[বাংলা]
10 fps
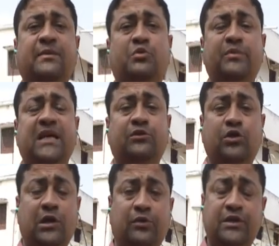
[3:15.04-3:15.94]
যে ভূমি
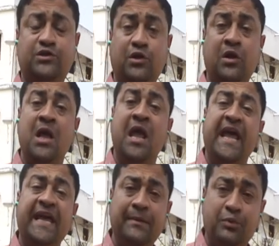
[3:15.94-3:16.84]
আন্দোলন হয়েছিল
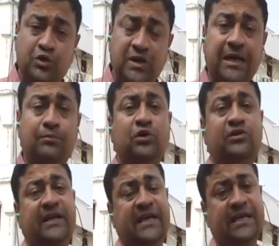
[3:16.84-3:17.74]
এই ভূতার মোড়
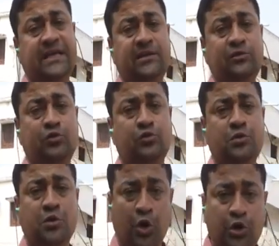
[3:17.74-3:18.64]
থেকেই কিন্তু
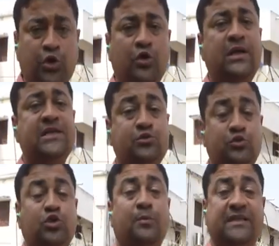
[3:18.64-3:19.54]
গণ্ডগোলের
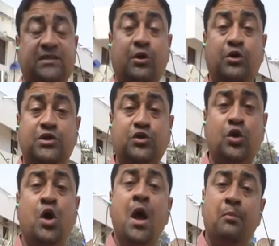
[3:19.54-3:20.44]
সূত্রপাতটা হয়েছিল
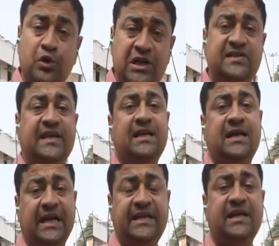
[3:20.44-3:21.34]
পুলিশের
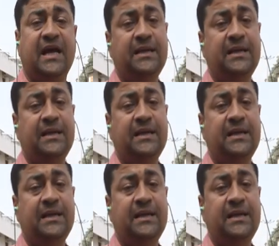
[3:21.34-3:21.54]
গাড়িটা